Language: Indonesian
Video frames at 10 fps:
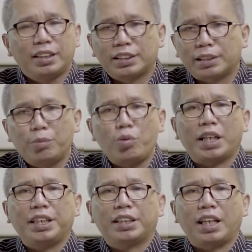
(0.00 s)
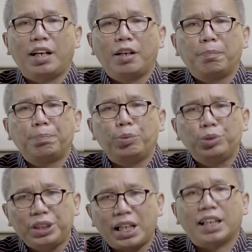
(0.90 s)
semua kita
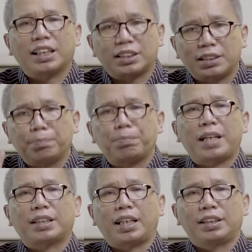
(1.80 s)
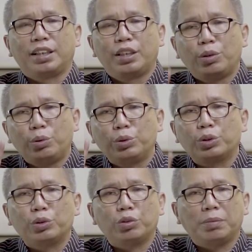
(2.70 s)
punya kesempatan
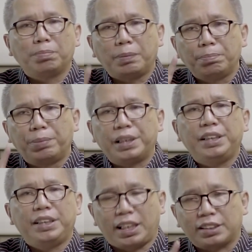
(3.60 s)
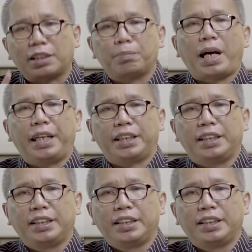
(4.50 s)
untuk memberi yang terbaik.